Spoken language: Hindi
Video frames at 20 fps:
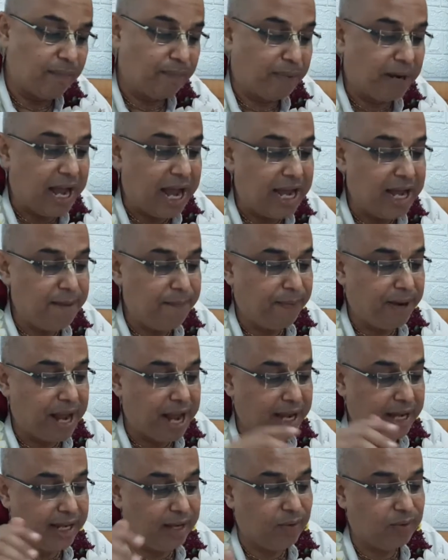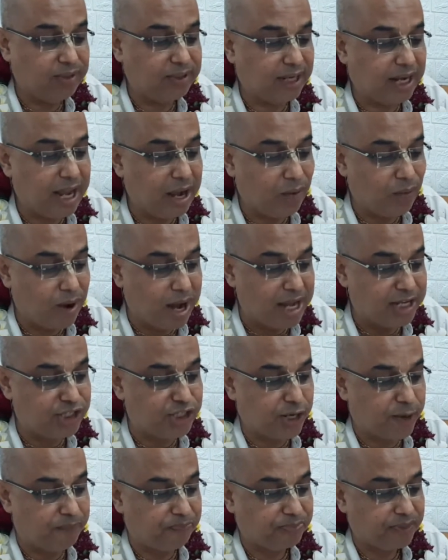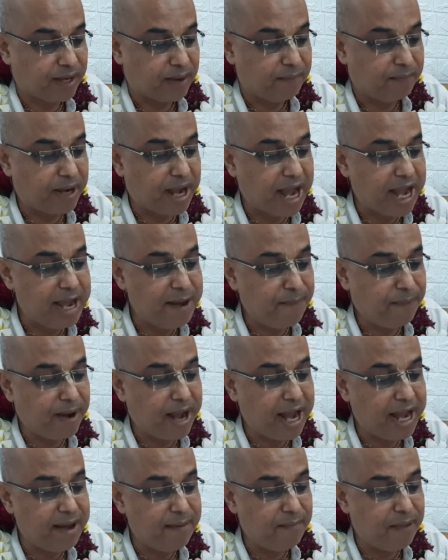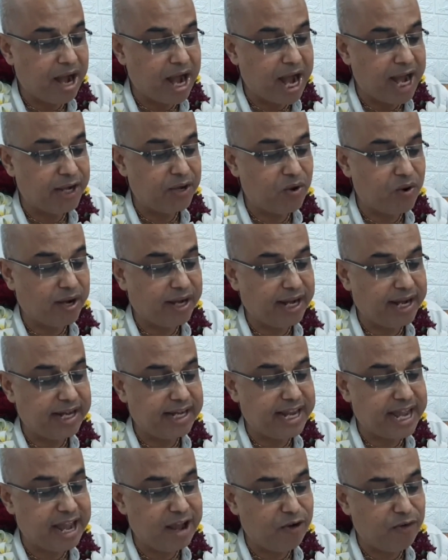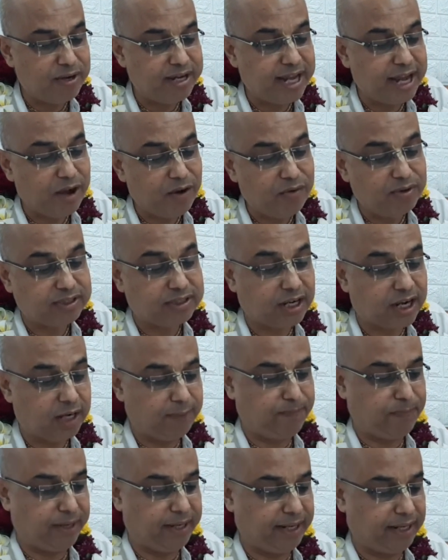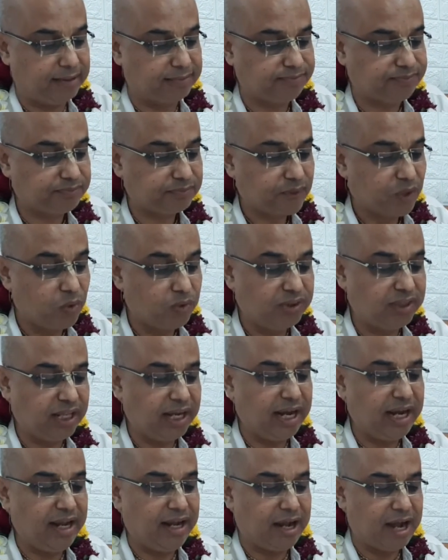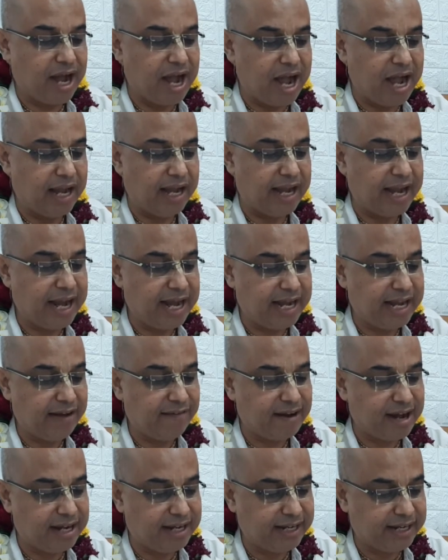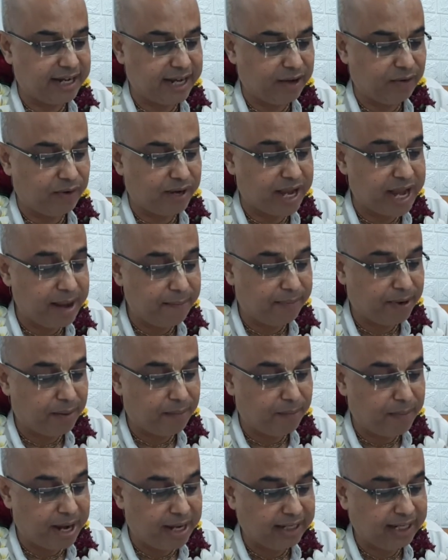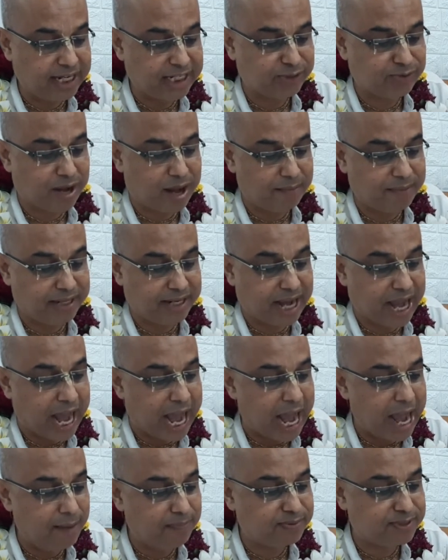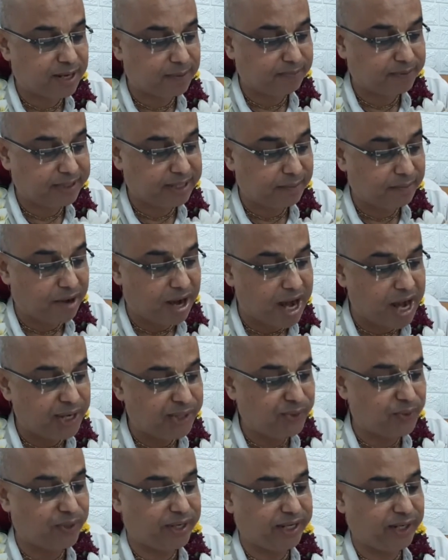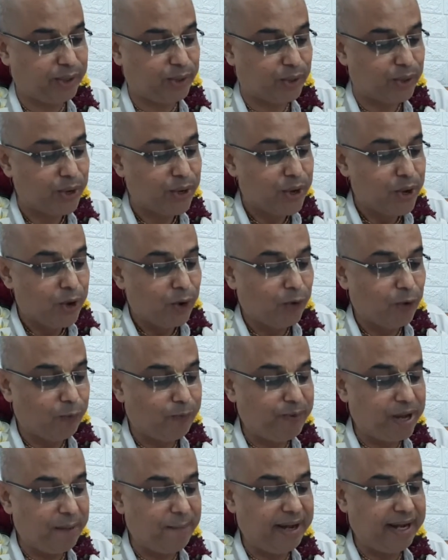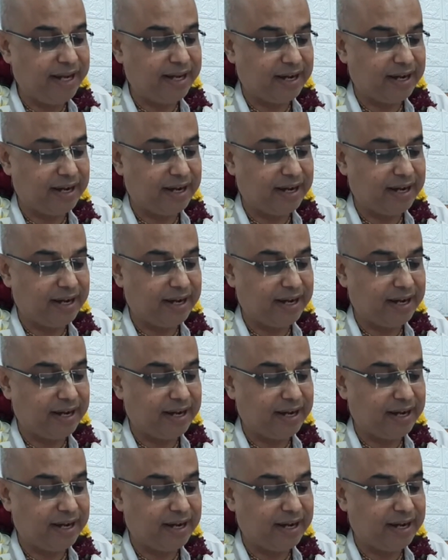प्राही प्राही उत्तरा वाचब त्राही पाही महायोगी देव देव जगत पटे उत्तरा ने कहा हे देवादि देव हे ब्रह्मांड के स्वामी आप सबके महान योगी हो कृपया मेरी